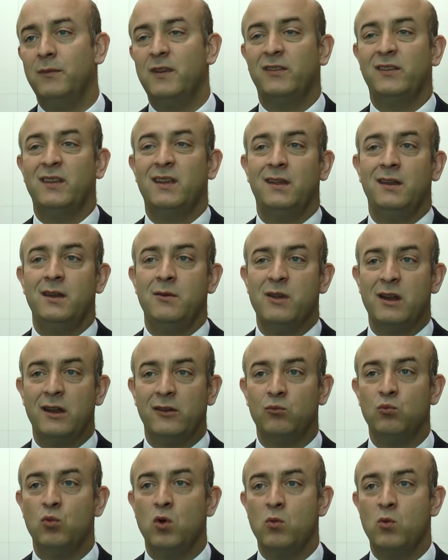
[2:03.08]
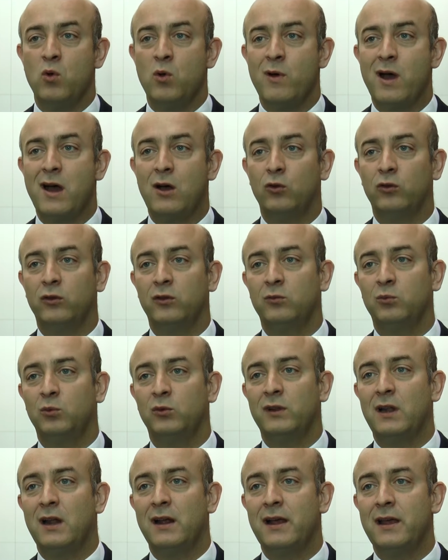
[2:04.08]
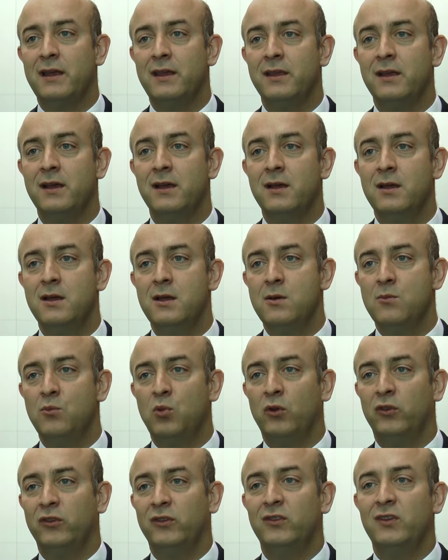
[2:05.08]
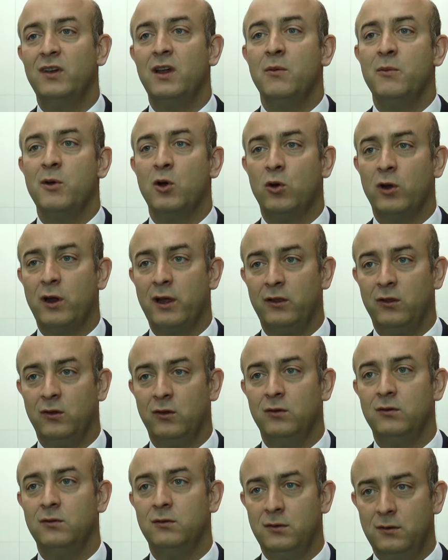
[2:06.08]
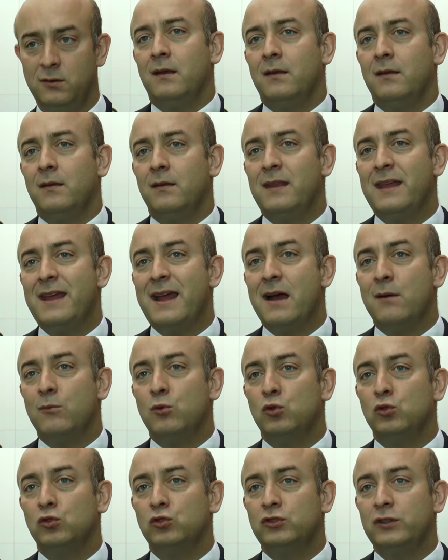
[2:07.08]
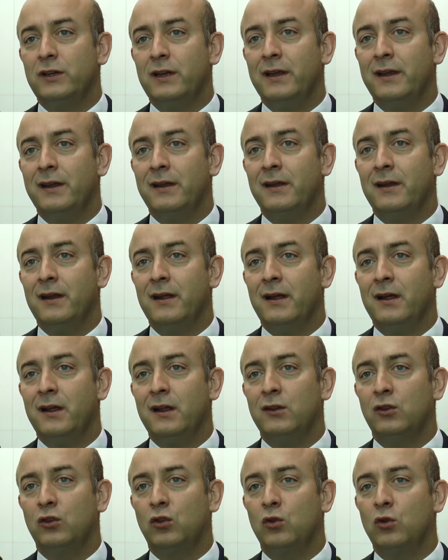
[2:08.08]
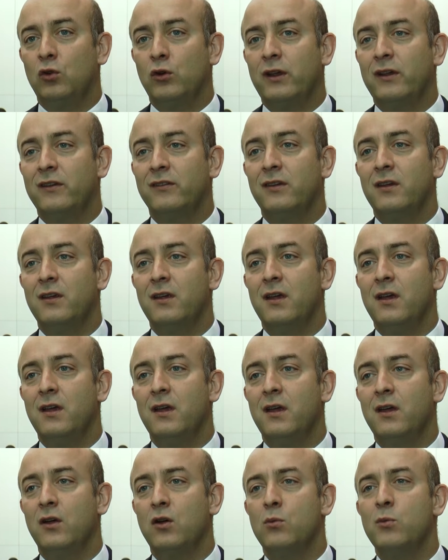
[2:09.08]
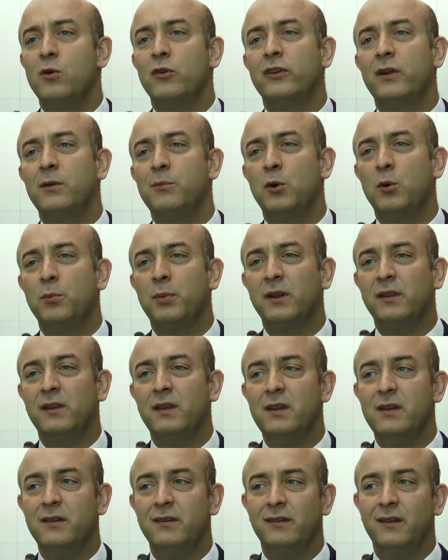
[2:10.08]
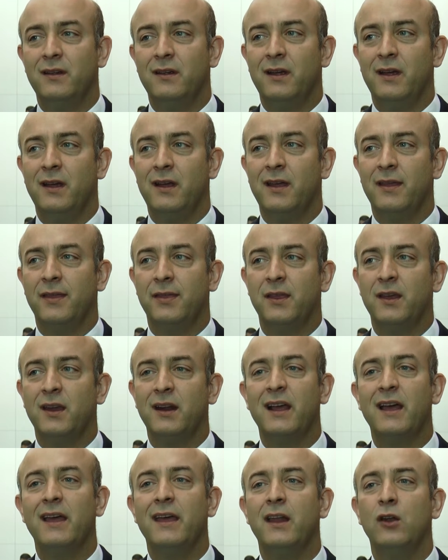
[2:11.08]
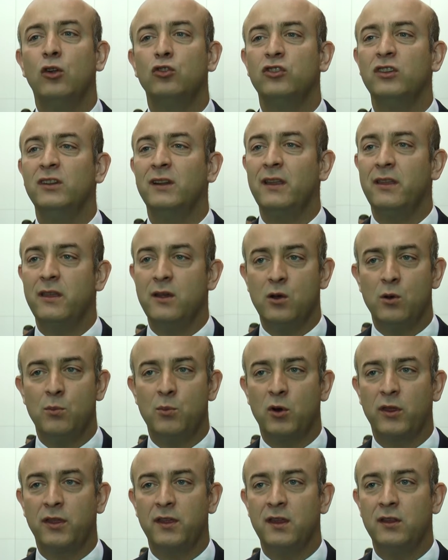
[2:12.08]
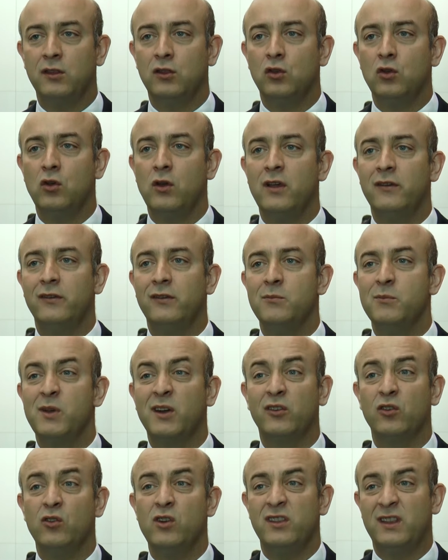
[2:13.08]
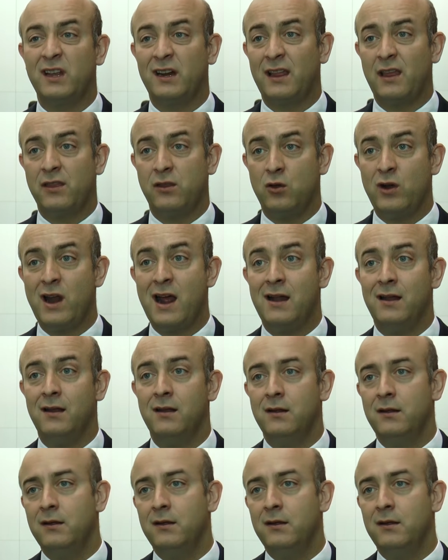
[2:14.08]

desde niveles muy, muy bajos después de la caída, pues sigue mejorando. ¿no? Digamos, en, eh, todo lo que es commercial properties, cerca del 85% es inversión internacional,